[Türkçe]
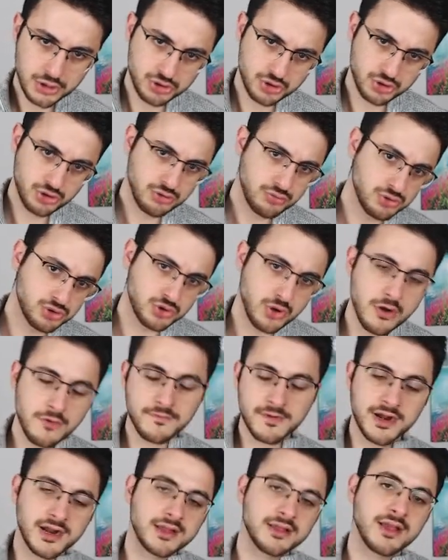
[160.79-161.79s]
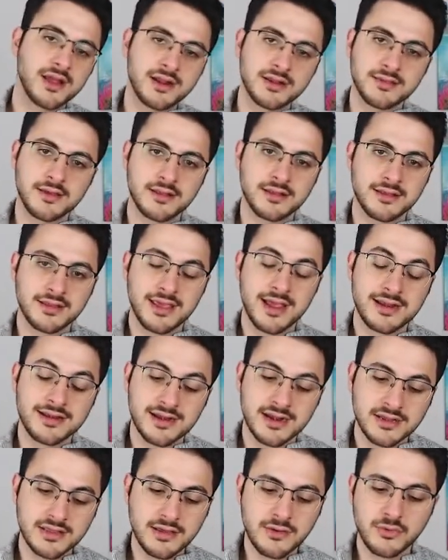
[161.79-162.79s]
Çünkü bu çok farklı yerde,
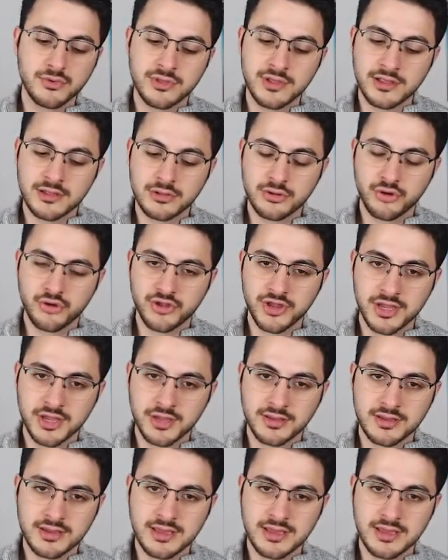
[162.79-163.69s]
yerlerde kullanılıyor da.